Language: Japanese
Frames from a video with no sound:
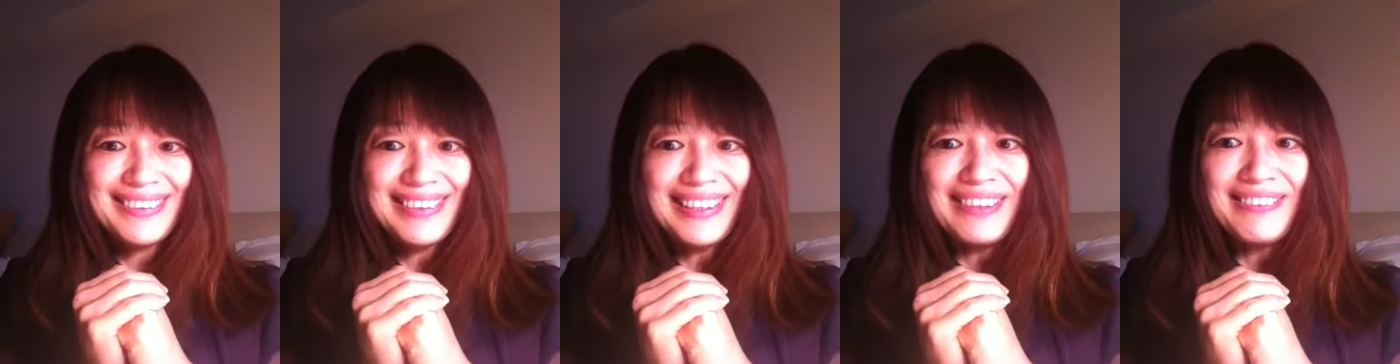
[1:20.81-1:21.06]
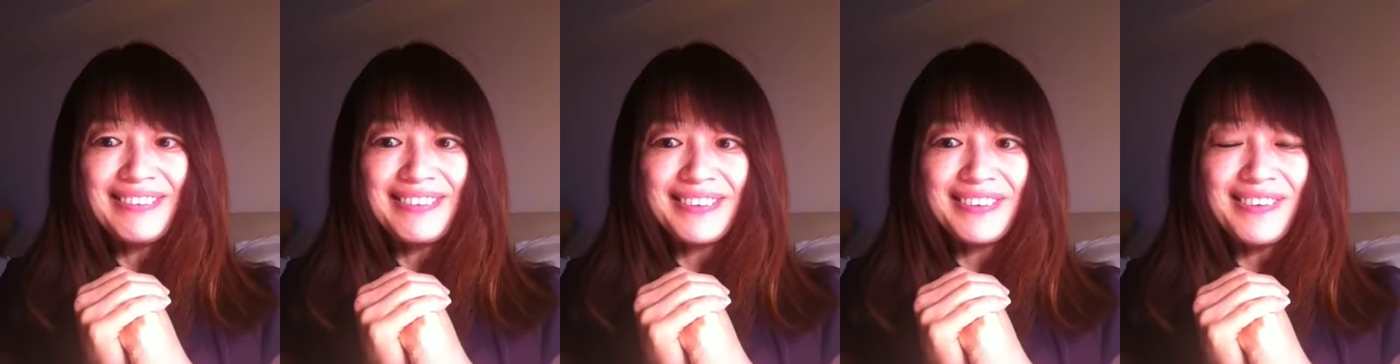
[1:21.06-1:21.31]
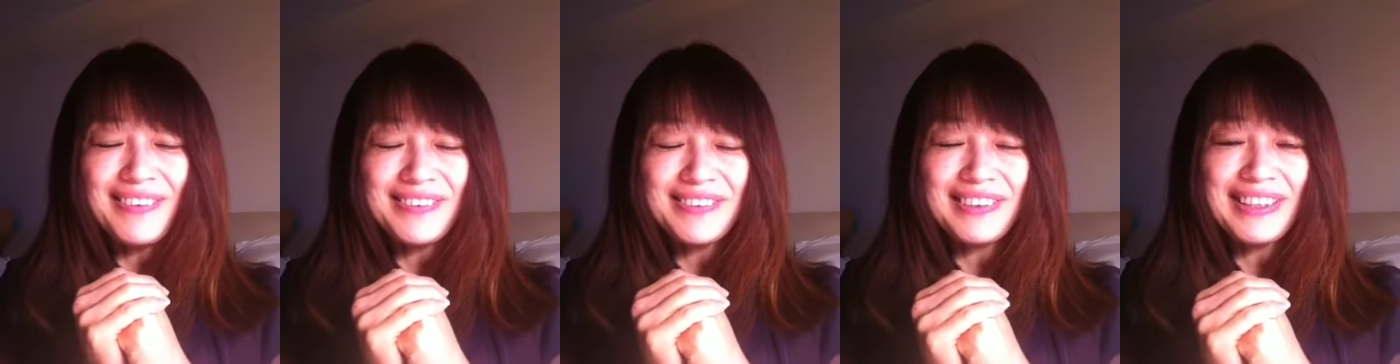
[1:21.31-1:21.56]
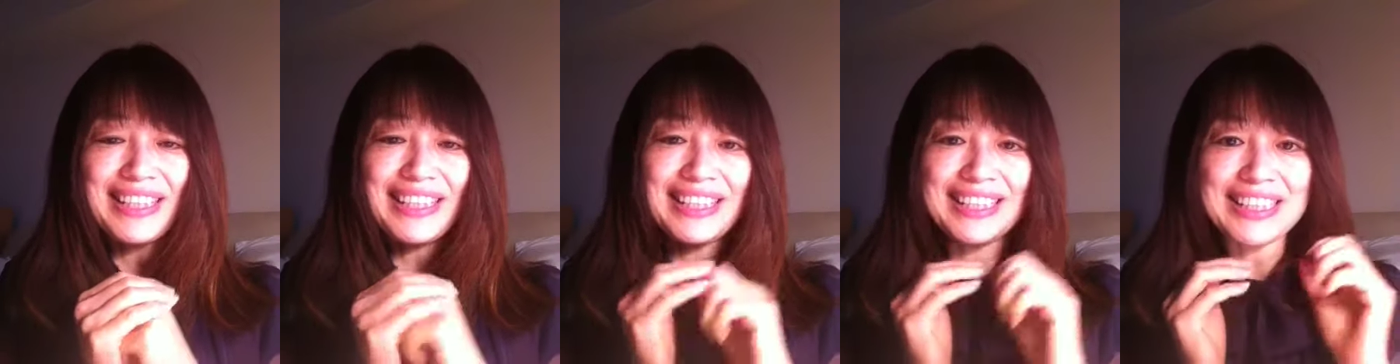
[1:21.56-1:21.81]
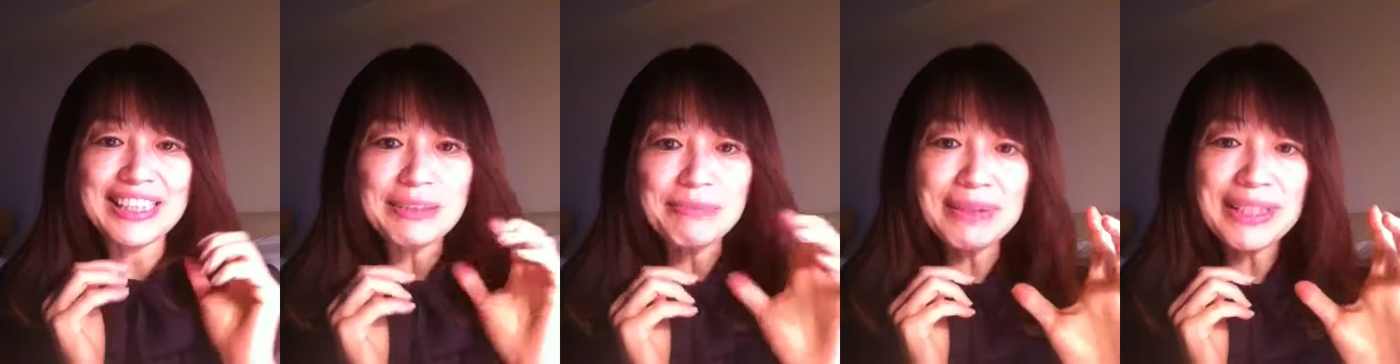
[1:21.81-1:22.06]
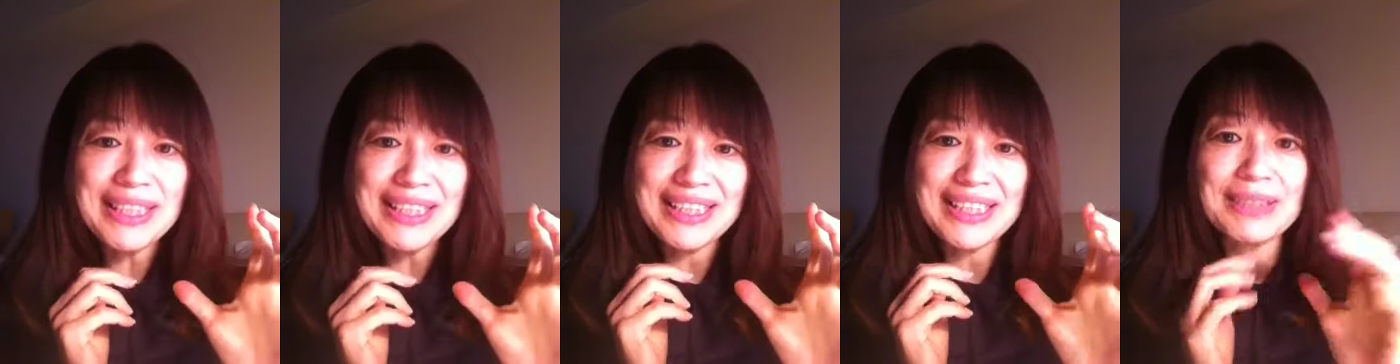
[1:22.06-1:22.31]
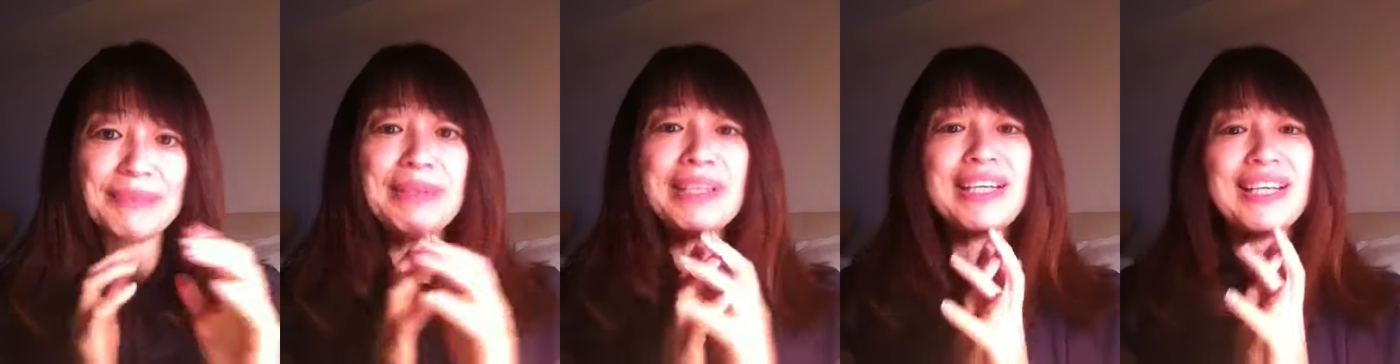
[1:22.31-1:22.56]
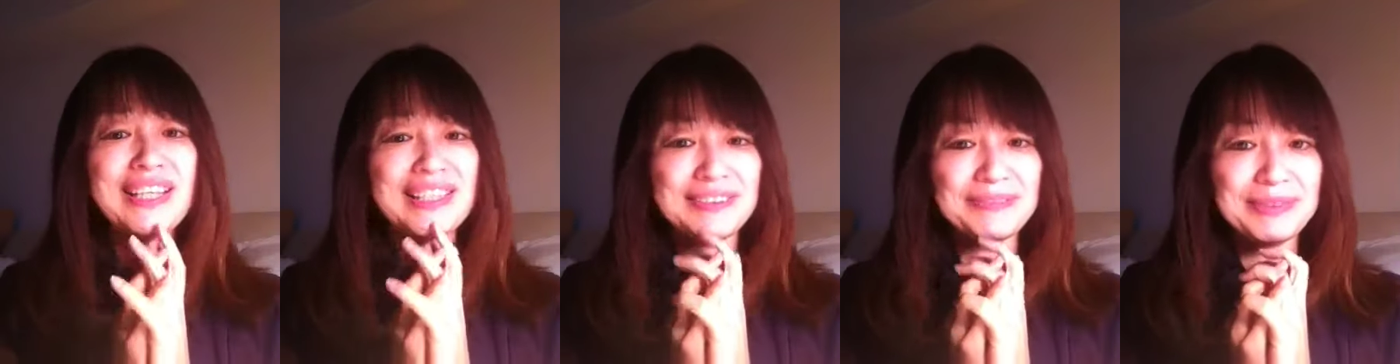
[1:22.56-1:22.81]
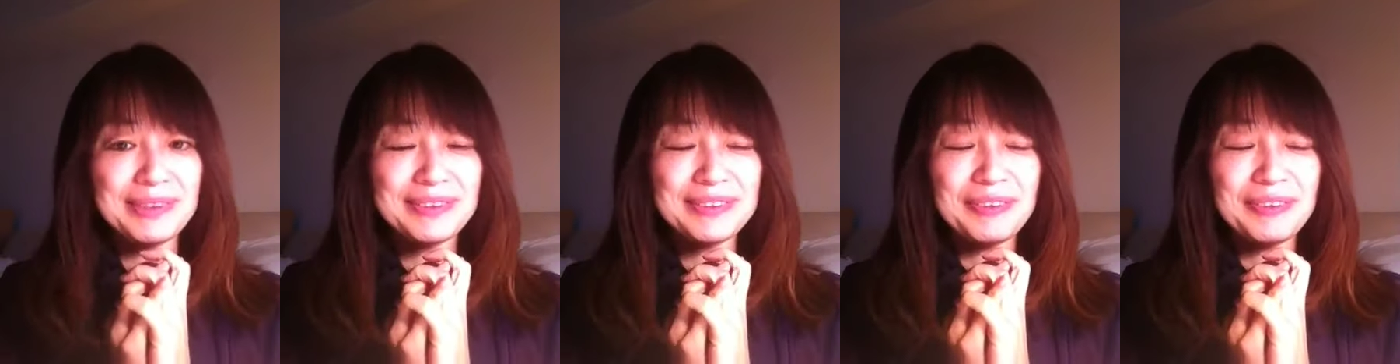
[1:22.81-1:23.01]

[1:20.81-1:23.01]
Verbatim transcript: ていうのとそれから意味意味がある